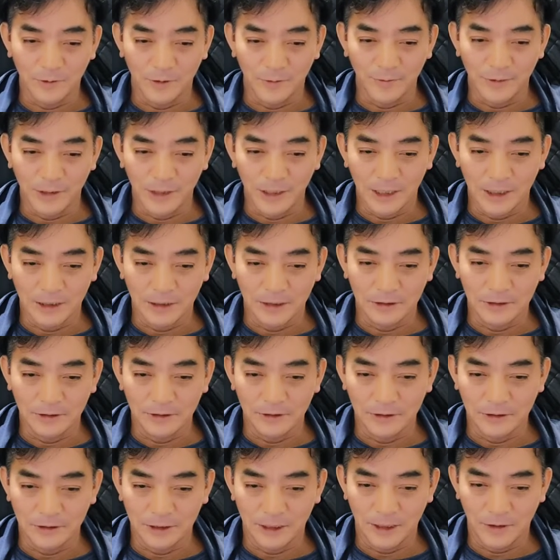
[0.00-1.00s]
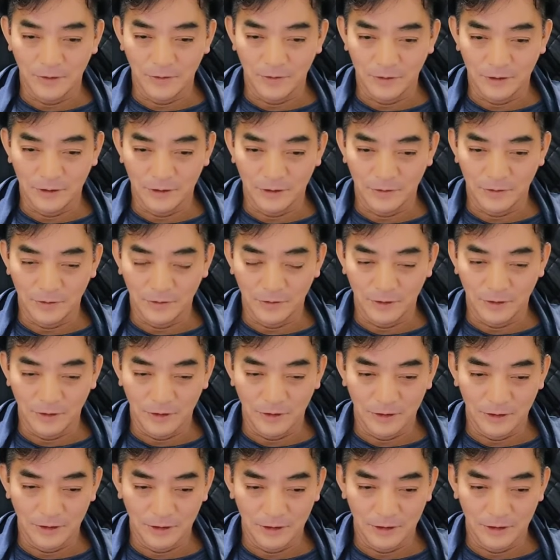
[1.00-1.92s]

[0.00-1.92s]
も見ないですしね、こんなこと。